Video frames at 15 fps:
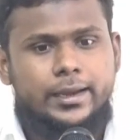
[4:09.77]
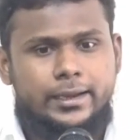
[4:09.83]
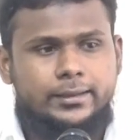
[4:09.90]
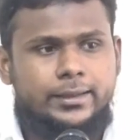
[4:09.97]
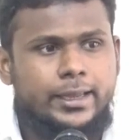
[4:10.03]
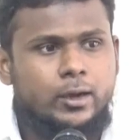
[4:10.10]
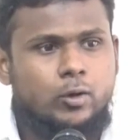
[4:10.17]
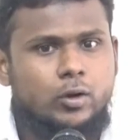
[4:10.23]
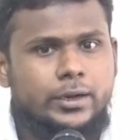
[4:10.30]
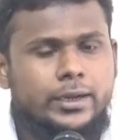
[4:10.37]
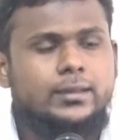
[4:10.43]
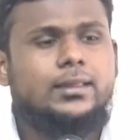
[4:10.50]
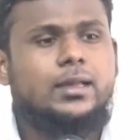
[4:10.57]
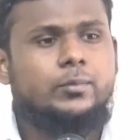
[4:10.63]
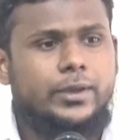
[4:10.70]
இதே
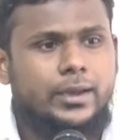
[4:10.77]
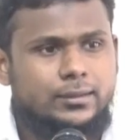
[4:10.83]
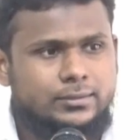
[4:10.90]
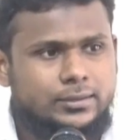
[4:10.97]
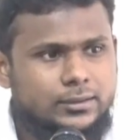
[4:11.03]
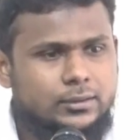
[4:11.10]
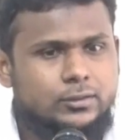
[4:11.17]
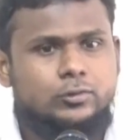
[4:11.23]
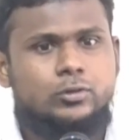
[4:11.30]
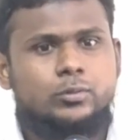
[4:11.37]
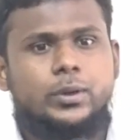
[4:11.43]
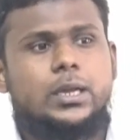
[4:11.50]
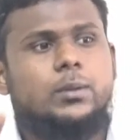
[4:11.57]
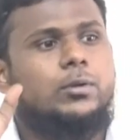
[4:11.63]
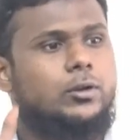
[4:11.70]
கொள்கையை தான் ஏசு
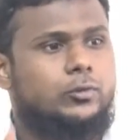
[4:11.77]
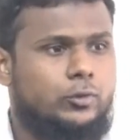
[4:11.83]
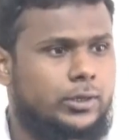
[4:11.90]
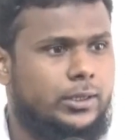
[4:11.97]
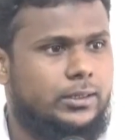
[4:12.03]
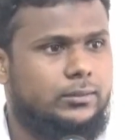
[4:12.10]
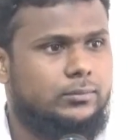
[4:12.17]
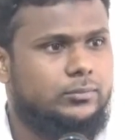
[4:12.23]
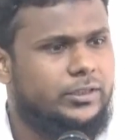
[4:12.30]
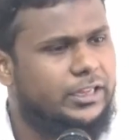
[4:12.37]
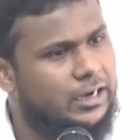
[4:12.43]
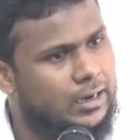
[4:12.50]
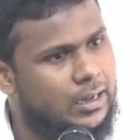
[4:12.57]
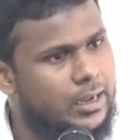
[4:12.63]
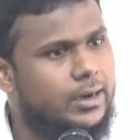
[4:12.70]
கிறிஸ்துவும் பைபிளில் சொன்னார்
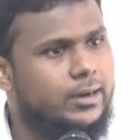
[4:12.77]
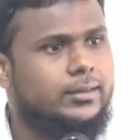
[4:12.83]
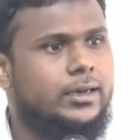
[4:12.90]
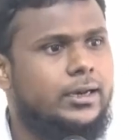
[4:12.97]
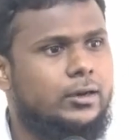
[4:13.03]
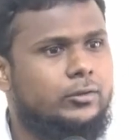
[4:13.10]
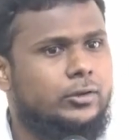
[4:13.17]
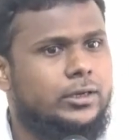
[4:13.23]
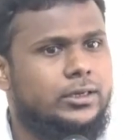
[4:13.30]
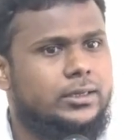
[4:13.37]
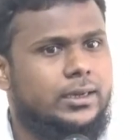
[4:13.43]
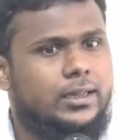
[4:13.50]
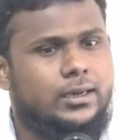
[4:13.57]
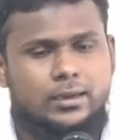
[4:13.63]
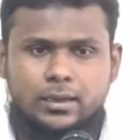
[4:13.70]
எல்லா இடத்துலையும் என்ன
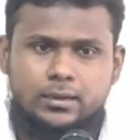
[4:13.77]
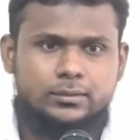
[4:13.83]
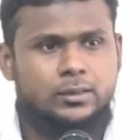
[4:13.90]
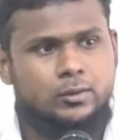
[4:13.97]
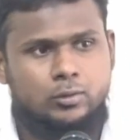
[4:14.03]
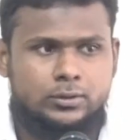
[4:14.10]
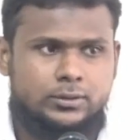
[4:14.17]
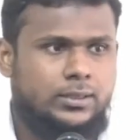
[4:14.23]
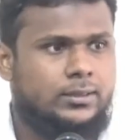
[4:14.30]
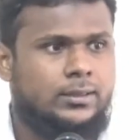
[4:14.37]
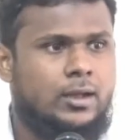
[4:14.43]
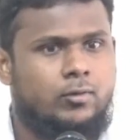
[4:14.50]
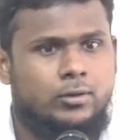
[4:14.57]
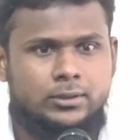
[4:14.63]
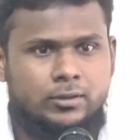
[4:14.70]
சொல்லியிருக்கிறாரு கர்த்தர் ஒருத்தர்
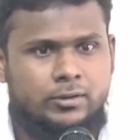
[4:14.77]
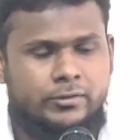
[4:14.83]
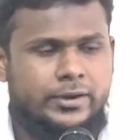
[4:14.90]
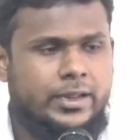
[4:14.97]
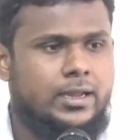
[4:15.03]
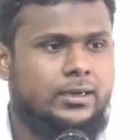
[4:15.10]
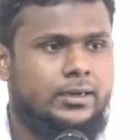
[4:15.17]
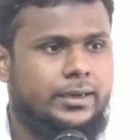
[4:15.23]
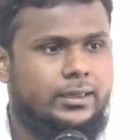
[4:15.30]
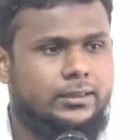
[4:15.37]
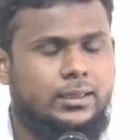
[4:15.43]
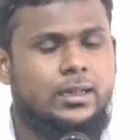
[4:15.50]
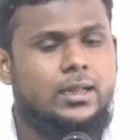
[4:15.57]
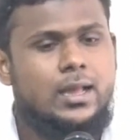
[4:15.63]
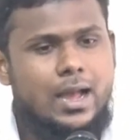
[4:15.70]
தான் அவரை தவிர வேறு யாரும்
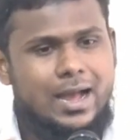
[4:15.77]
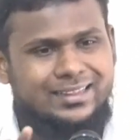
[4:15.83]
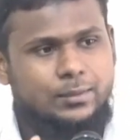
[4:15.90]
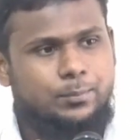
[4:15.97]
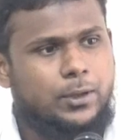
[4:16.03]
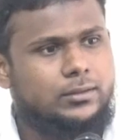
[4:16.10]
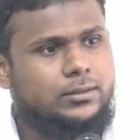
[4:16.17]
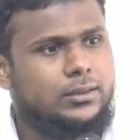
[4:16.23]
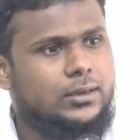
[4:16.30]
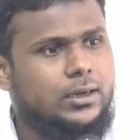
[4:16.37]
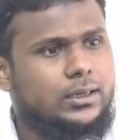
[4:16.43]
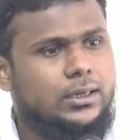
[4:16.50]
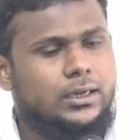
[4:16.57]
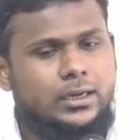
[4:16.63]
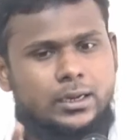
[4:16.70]
கிடையாது அந்த பத்து
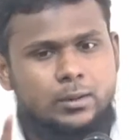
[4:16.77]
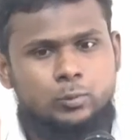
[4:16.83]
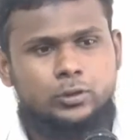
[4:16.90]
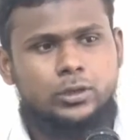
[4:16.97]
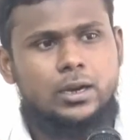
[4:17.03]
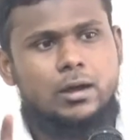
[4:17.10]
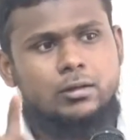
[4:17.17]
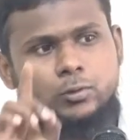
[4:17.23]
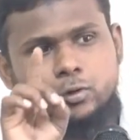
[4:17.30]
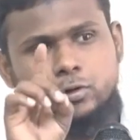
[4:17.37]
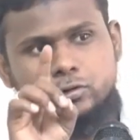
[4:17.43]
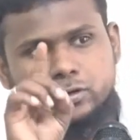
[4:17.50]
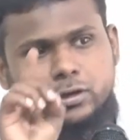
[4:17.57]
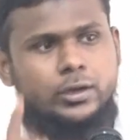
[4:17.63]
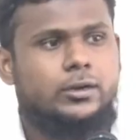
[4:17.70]
கட்டளையிலேயும் முதலாவது ஒரு
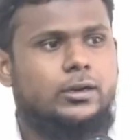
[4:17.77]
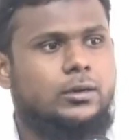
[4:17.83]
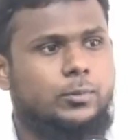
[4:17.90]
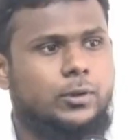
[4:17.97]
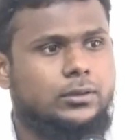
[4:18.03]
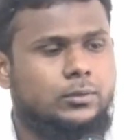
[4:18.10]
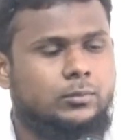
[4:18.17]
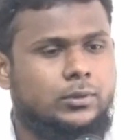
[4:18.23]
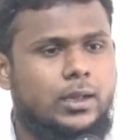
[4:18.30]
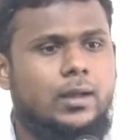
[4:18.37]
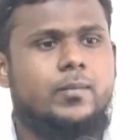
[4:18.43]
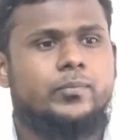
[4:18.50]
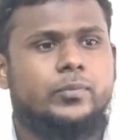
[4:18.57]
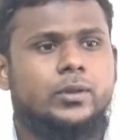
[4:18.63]
விஷயம் என்னன்னு பார்த்தோம்னா